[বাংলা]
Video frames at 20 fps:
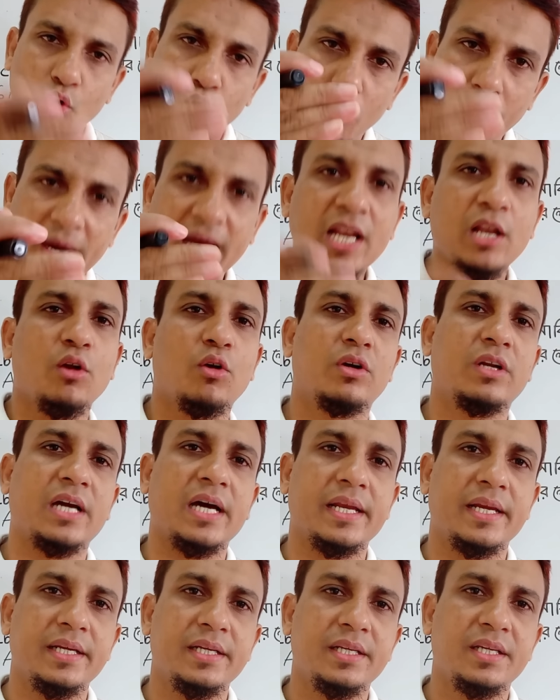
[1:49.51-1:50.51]
ওভারলোড
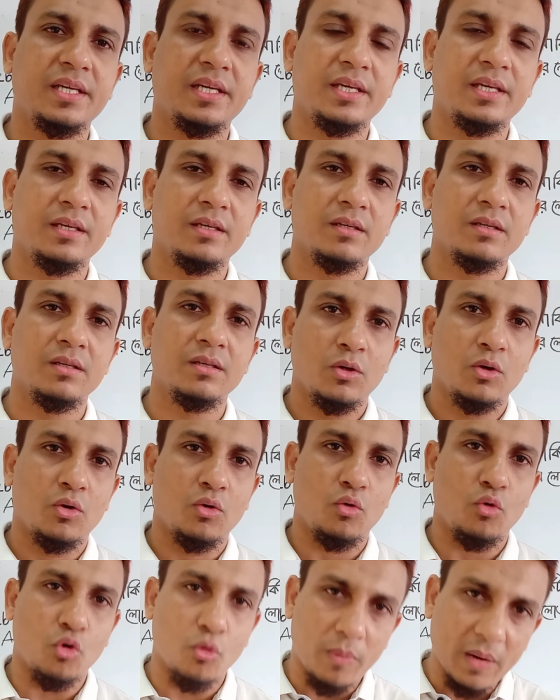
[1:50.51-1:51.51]
কারেন্ট কি
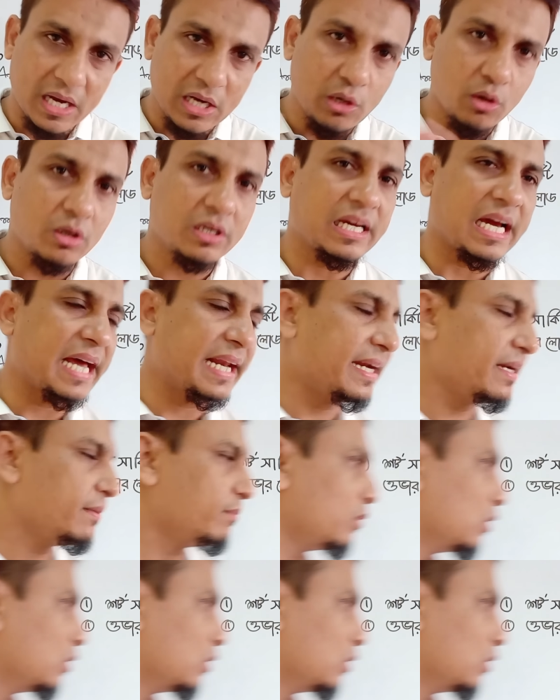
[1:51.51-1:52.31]
ওভারলোড কারেন্ট